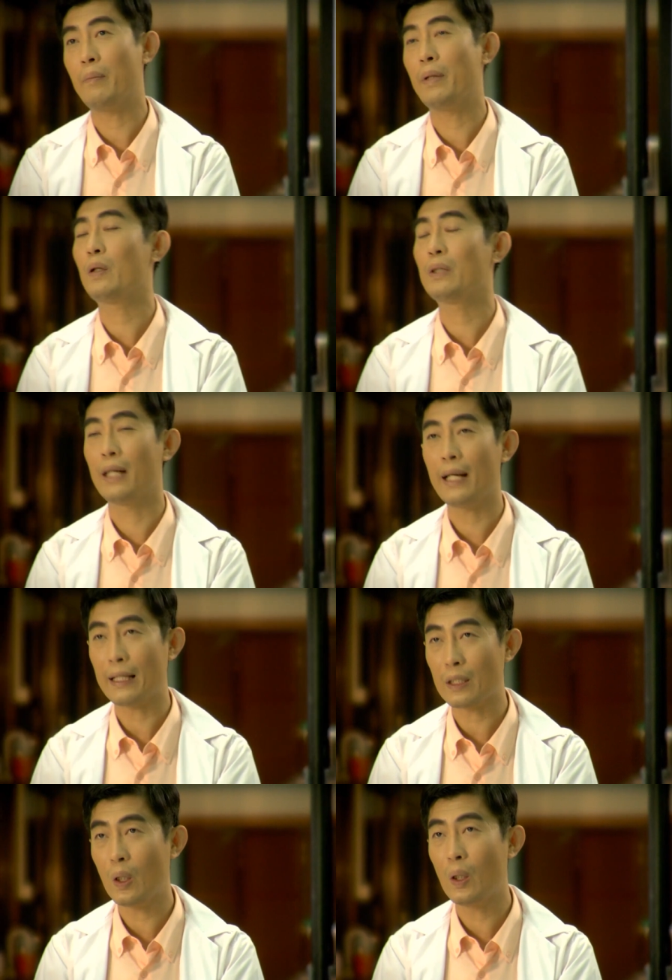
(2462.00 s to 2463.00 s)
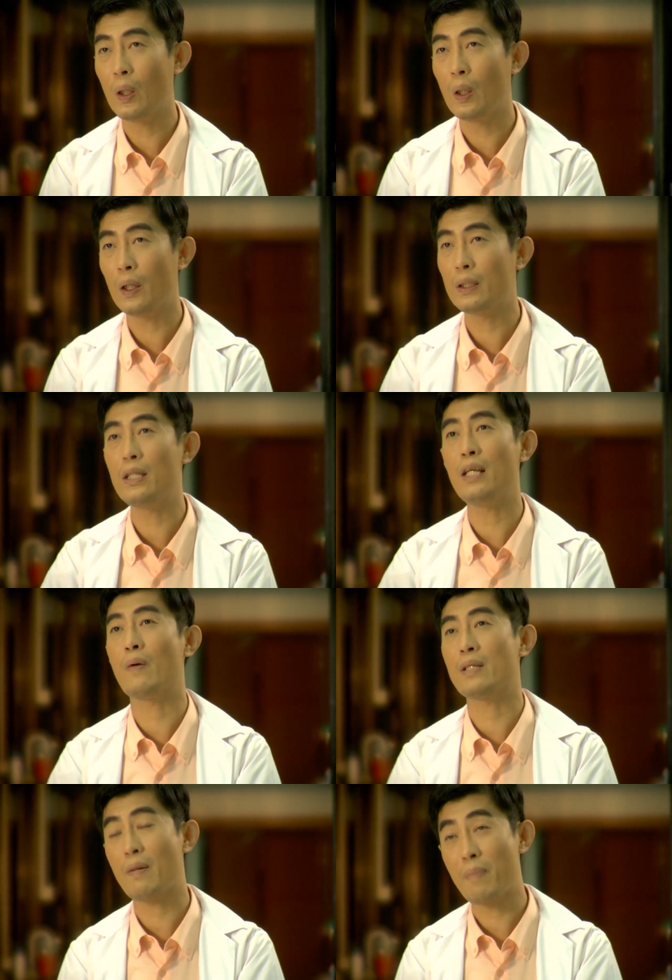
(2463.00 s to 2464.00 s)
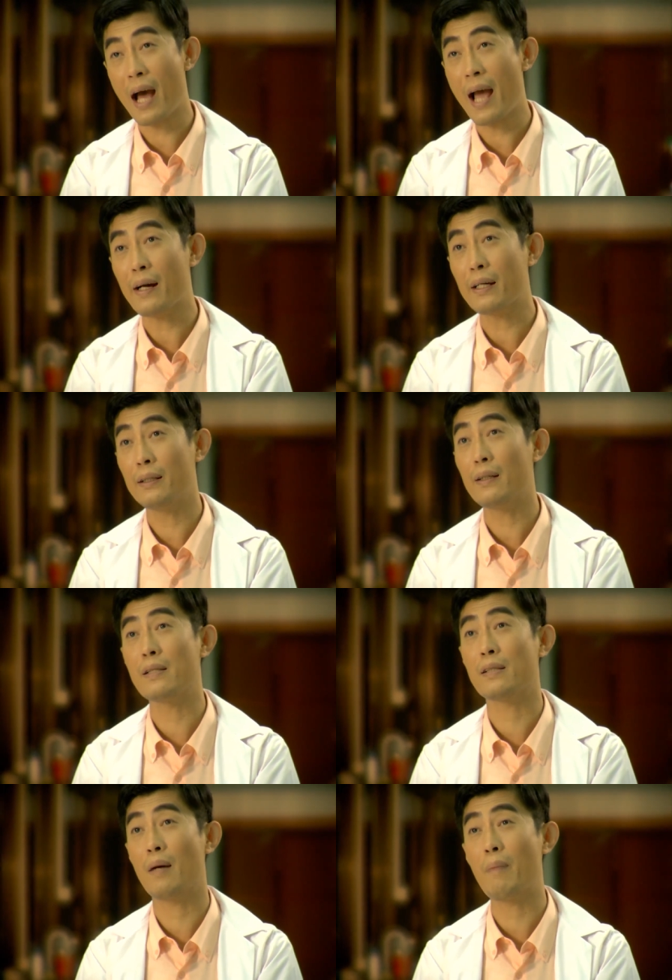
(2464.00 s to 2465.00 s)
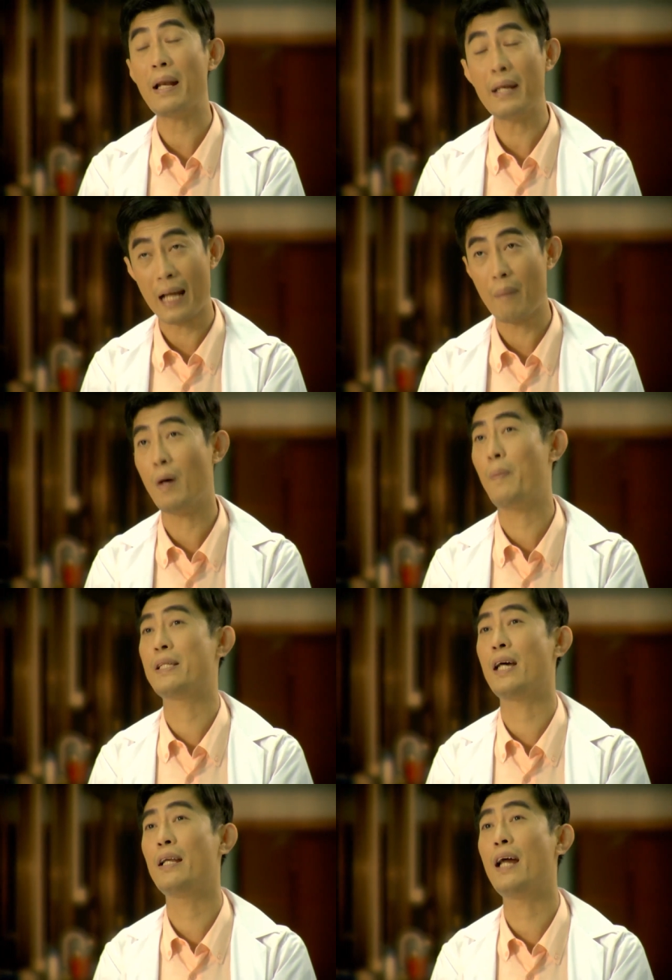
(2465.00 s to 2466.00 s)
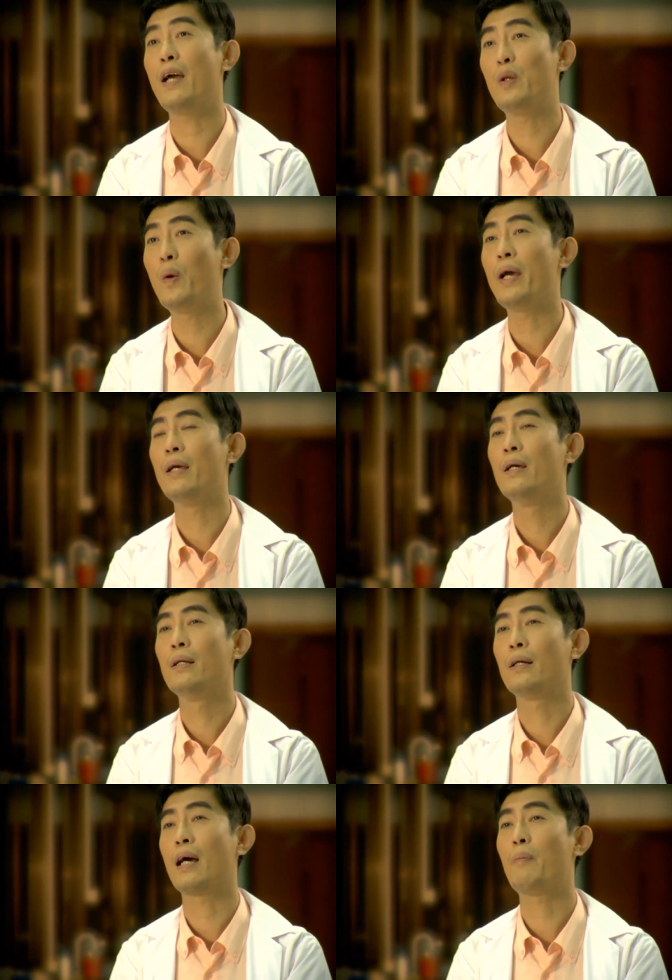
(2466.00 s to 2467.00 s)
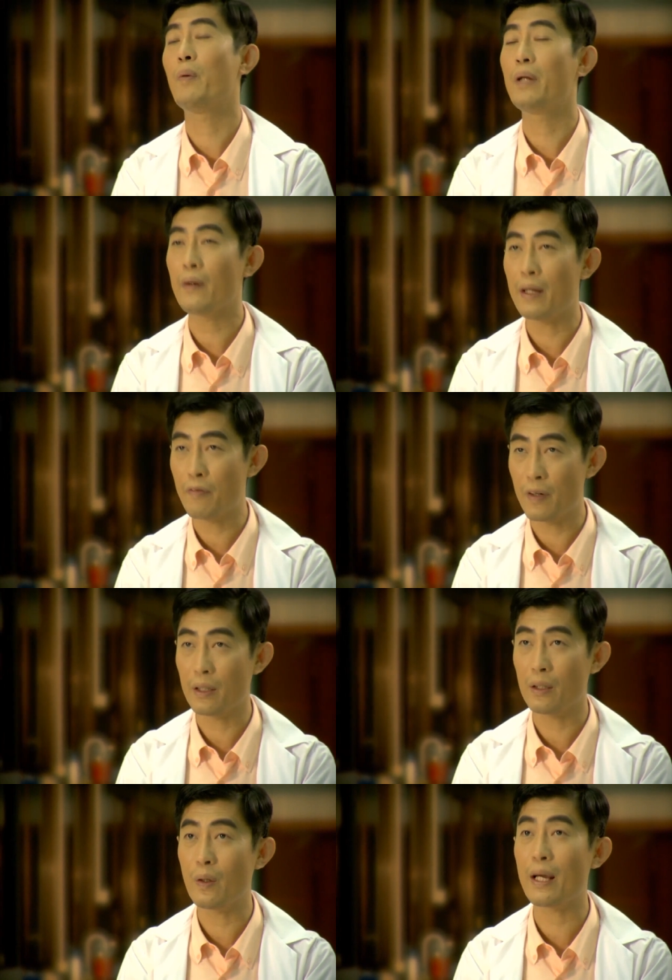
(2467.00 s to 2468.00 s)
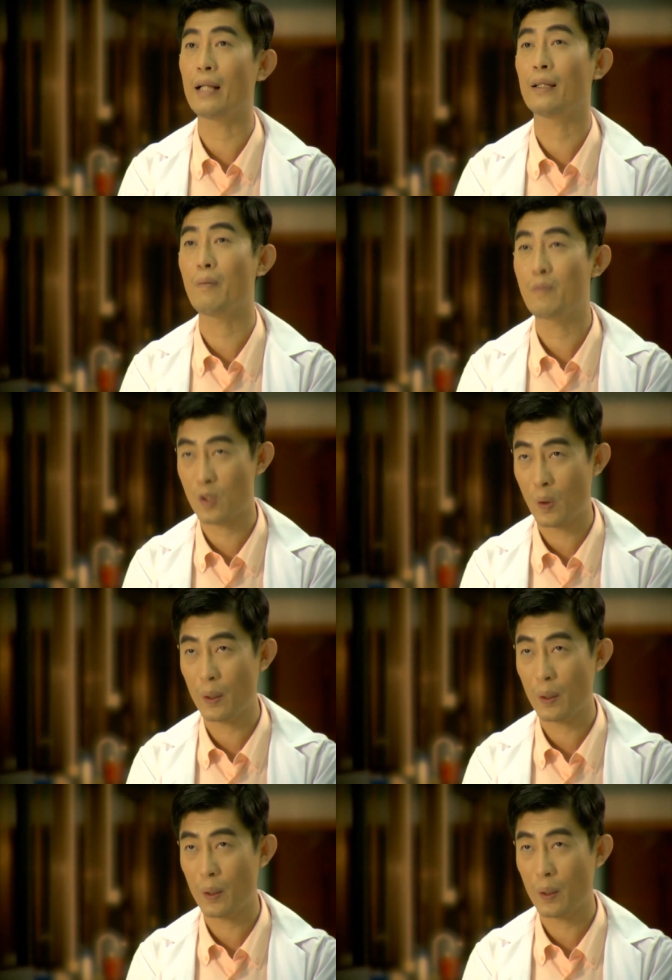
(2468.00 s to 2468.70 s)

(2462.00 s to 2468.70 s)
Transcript: ติไม่ต้องถึงขนาดท่อง แล้วที่ดีกว่าจำได้ก็คือนักเรียนสามารถนำเอาไปใช้ได้ด้วยนะครับเพราะว่านักเรียนฝึกด้วยการทำโจ